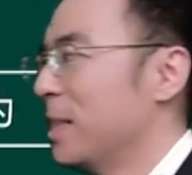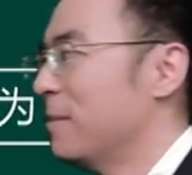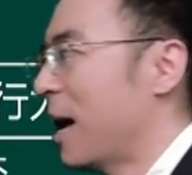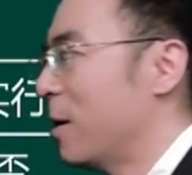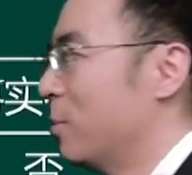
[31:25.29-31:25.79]

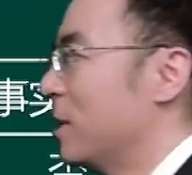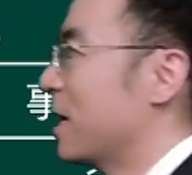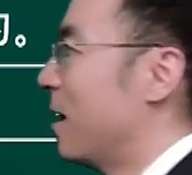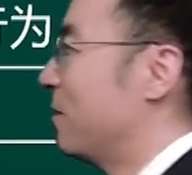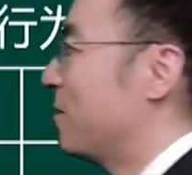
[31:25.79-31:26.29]
另外，我们
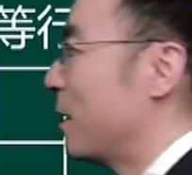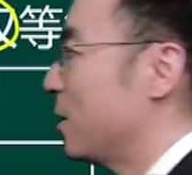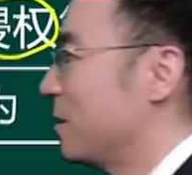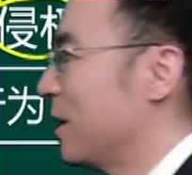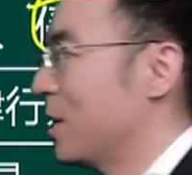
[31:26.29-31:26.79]
讲法
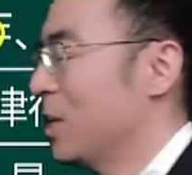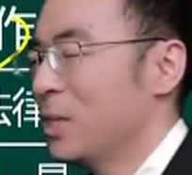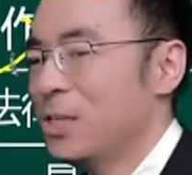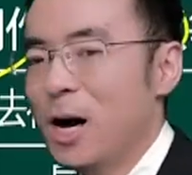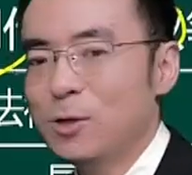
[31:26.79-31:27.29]
律行为
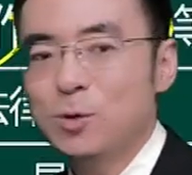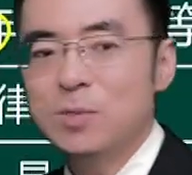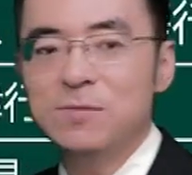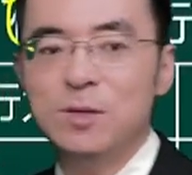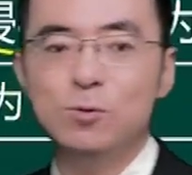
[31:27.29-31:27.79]
要
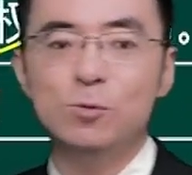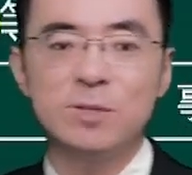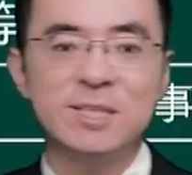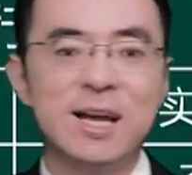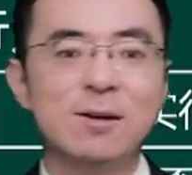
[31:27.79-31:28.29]
求行为具
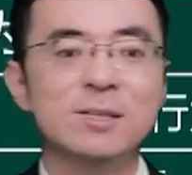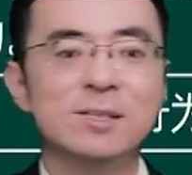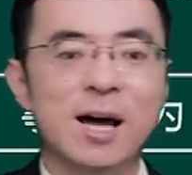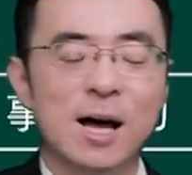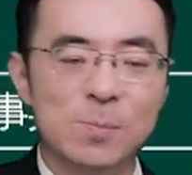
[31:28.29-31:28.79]
有相
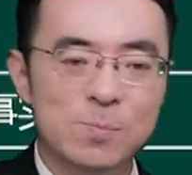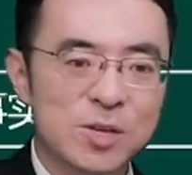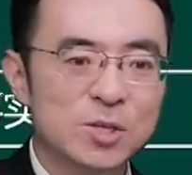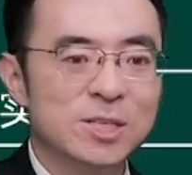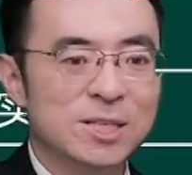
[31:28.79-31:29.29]
应的
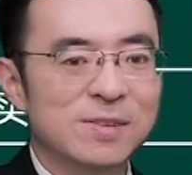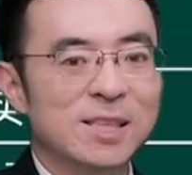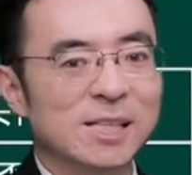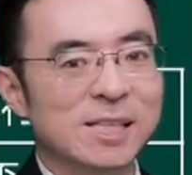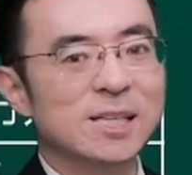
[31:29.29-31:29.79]
民事行为
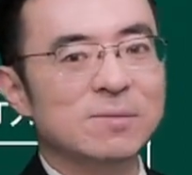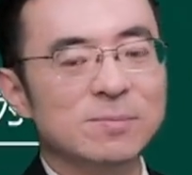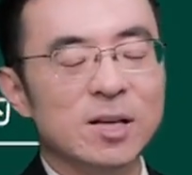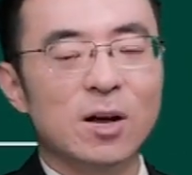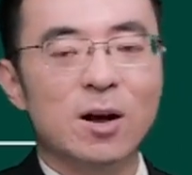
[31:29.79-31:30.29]
能力，